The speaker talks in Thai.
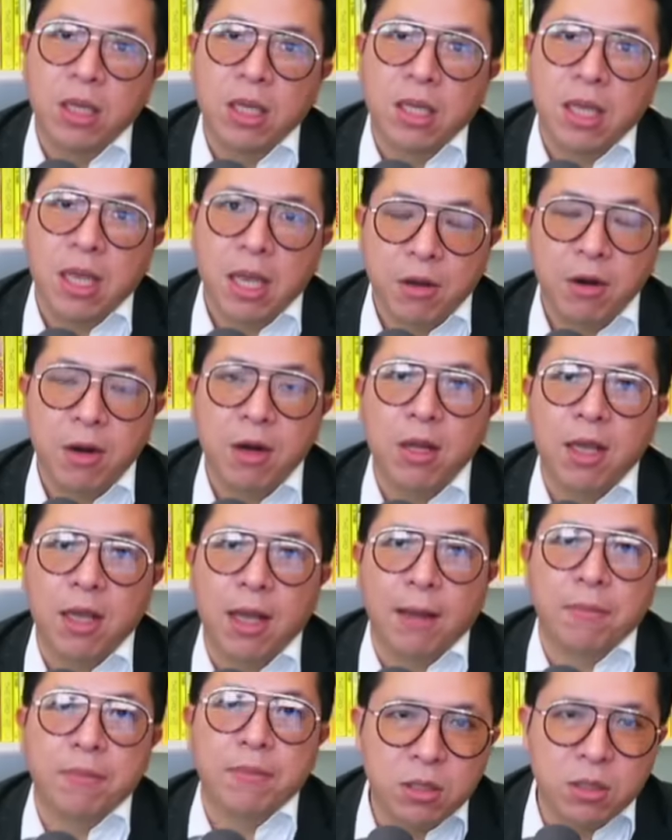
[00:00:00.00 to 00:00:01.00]
อีกเรื่องนึงค
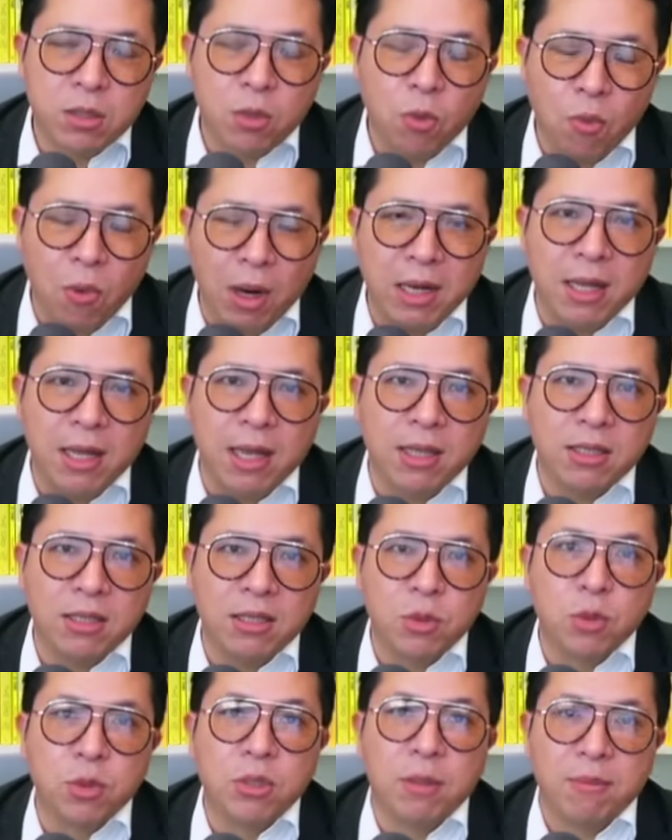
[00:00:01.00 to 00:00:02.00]
รับทุกวันนี้
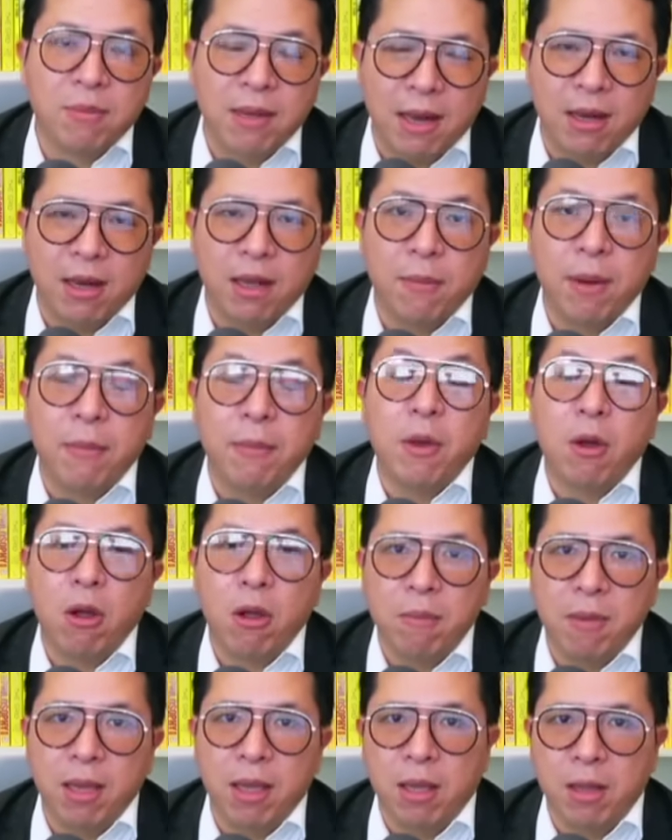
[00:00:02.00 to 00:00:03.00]
สูตรสำเร็จเนี่ยมันไม่ค่อ
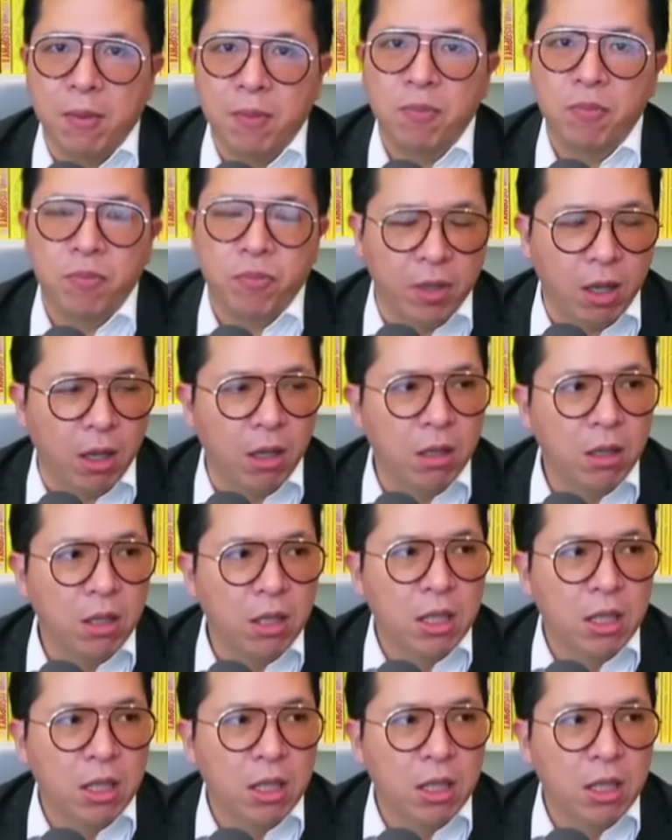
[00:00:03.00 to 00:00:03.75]
ยมีนะ